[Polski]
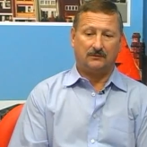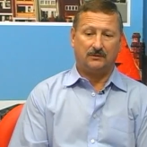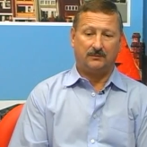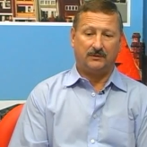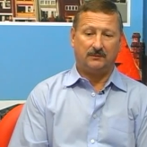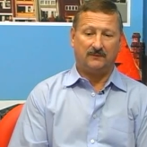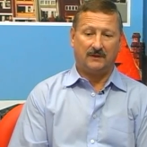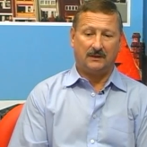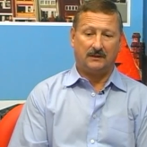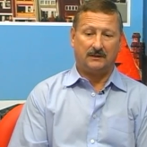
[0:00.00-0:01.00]
które
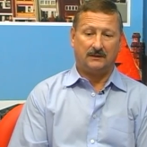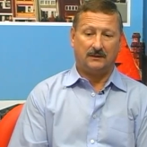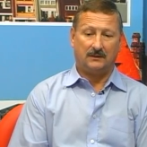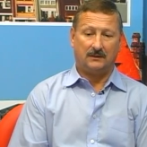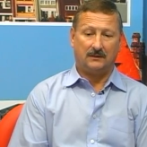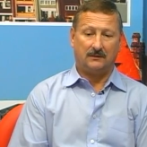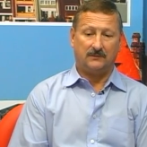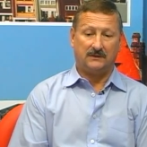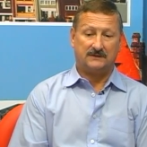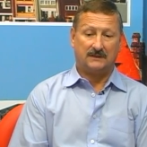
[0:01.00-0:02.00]
podejmowała Rada
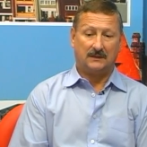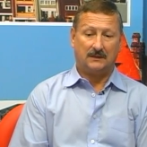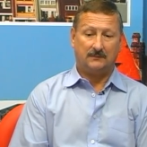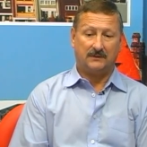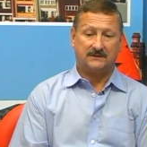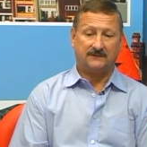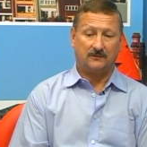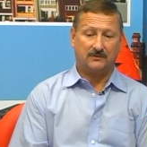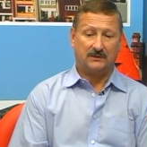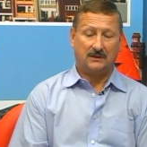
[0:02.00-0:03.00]
Miejska, miasto
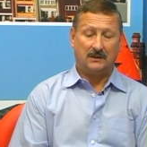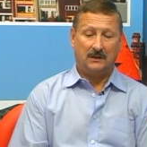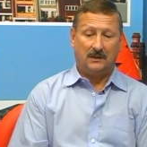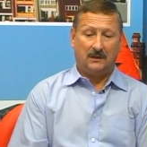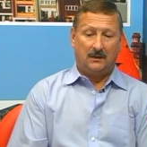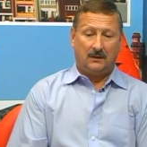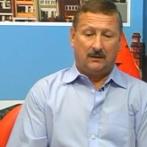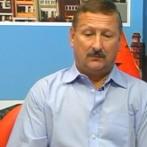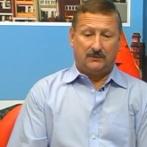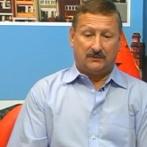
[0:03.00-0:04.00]
Wałbrzycha,
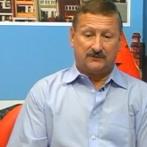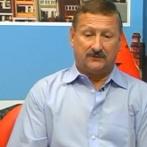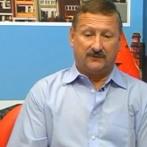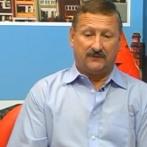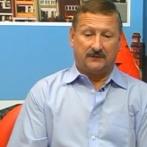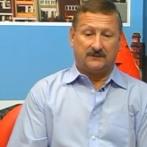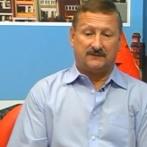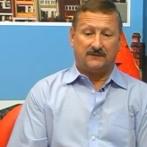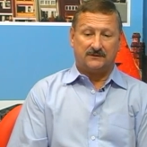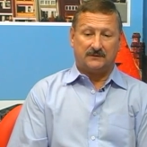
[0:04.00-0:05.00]
były konsultowane ze
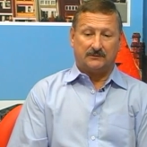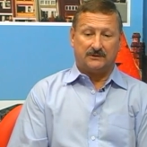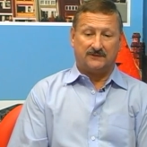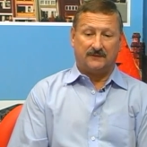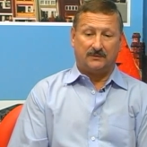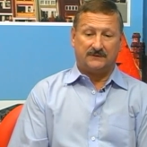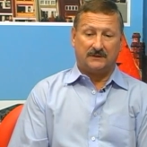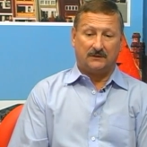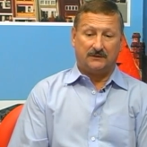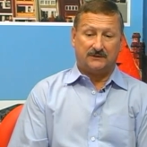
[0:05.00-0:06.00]
Związkiem Uczestnictwa
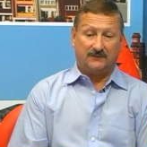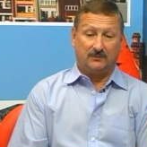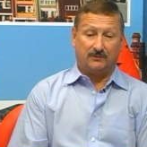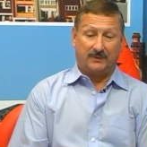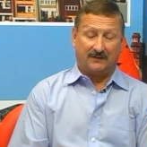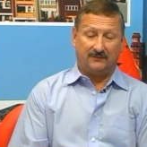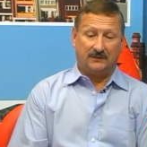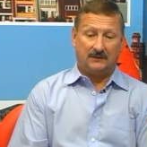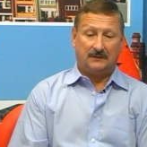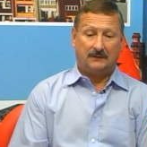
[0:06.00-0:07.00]
Polskiego. Jest to wymóg
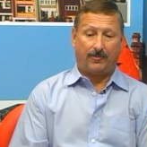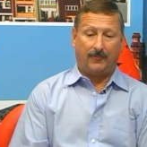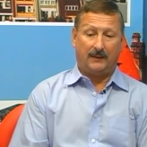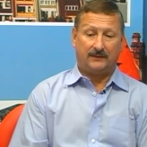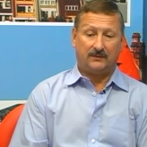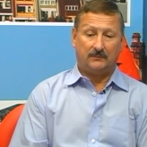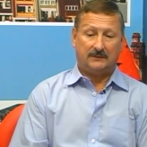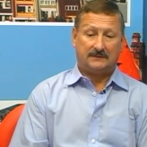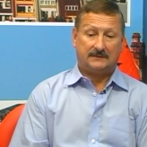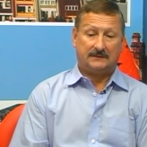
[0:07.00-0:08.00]
prawny,
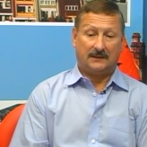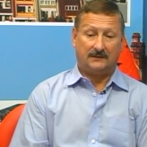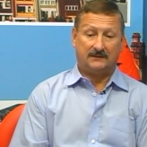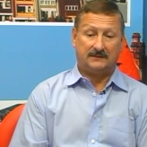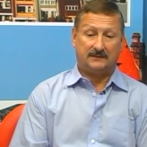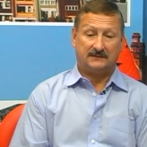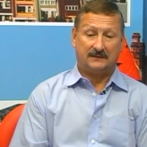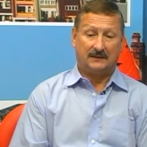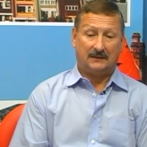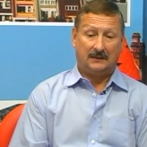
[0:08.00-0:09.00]
natomiast ta
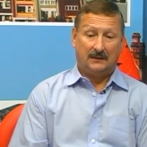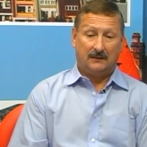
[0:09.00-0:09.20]
decyzja